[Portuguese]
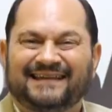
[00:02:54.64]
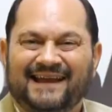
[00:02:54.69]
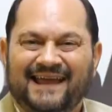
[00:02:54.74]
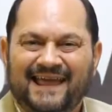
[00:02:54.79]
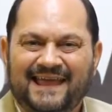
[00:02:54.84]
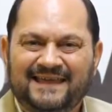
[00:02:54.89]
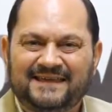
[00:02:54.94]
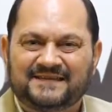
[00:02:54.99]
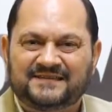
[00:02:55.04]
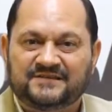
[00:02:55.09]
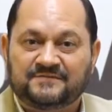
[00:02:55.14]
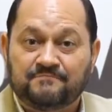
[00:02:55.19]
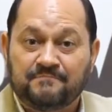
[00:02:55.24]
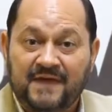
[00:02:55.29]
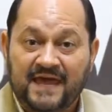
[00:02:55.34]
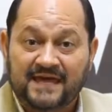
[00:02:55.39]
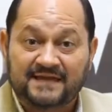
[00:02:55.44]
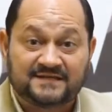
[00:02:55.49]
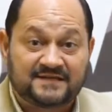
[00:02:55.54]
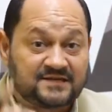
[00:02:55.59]
três
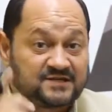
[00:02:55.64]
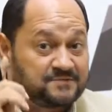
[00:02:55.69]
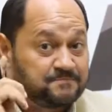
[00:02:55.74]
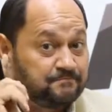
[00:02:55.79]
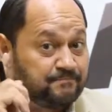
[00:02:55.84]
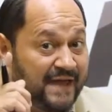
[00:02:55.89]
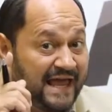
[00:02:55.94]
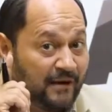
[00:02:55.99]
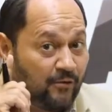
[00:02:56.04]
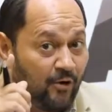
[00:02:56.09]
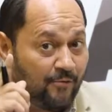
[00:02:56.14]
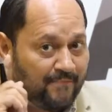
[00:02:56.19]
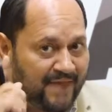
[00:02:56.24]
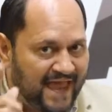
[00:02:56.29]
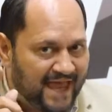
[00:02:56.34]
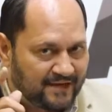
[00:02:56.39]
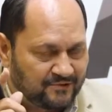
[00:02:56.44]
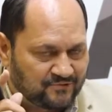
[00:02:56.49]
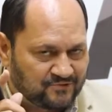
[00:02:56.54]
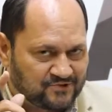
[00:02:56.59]
meses, pelo
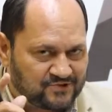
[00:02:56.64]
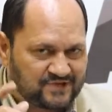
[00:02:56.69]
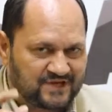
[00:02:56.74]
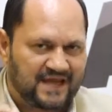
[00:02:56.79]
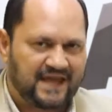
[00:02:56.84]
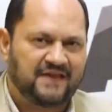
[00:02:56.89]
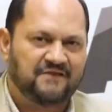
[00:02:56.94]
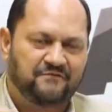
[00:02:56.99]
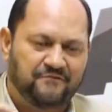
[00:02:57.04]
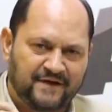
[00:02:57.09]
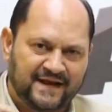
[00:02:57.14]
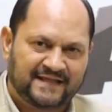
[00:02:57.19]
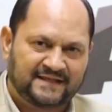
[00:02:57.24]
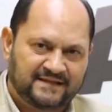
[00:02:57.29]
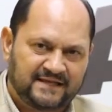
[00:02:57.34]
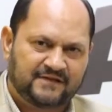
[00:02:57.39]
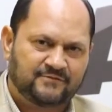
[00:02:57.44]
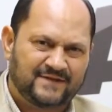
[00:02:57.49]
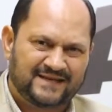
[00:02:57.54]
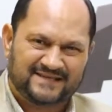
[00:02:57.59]
menos,
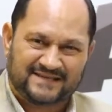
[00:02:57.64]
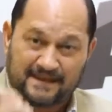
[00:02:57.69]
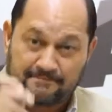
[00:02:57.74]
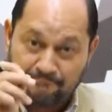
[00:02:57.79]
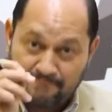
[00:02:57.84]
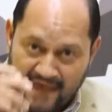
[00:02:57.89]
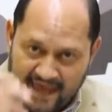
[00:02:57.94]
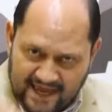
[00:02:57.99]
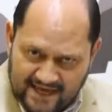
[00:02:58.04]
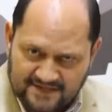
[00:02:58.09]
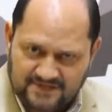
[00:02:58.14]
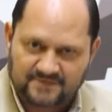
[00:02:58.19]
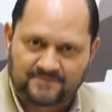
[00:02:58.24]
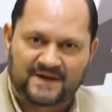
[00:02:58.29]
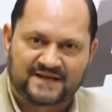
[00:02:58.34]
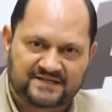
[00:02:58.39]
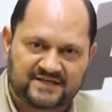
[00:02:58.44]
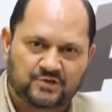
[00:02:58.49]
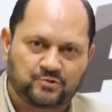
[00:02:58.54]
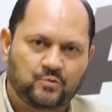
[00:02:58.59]
enfrentando esta
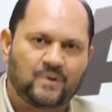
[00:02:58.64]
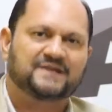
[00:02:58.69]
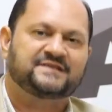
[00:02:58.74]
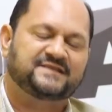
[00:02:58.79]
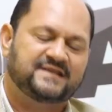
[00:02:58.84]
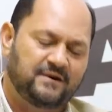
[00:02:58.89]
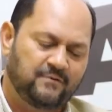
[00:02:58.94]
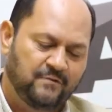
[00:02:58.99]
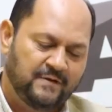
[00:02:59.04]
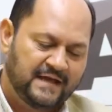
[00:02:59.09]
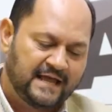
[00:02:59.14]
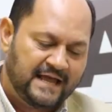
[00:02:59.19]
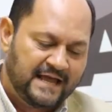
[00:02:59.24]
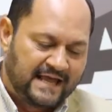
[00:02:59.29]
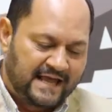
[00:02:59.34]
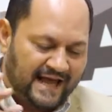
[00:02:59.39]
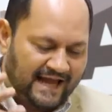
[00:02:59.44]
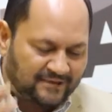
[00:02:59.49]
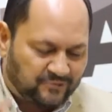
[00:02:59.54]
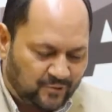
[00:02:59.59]
mesma situação,
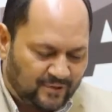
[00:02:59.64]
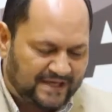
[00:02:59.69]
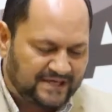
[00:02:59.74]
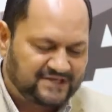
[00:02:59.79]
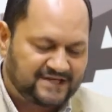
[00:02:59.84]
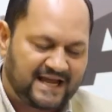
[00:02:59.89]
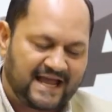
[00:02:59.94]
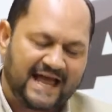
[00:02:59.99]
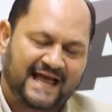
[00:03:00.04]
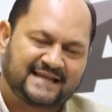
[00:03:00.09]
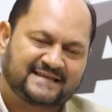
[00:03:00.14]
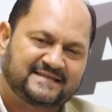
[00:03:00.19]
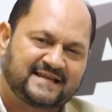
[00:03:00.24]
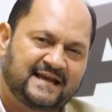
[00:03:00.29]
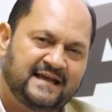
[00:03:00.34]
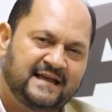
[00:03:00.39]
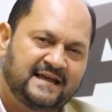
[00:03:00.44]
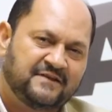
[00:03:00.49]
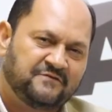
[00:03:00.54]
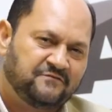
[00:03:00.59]
a dona de
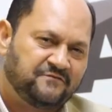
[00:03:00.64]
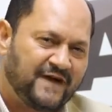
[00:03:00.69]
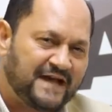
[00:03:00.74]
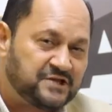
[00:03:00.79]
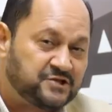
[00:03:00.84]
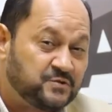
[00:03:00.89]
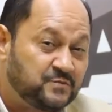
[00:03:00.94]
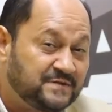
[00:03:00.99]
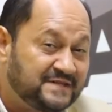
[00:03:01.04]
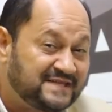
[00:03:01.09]
casa faz um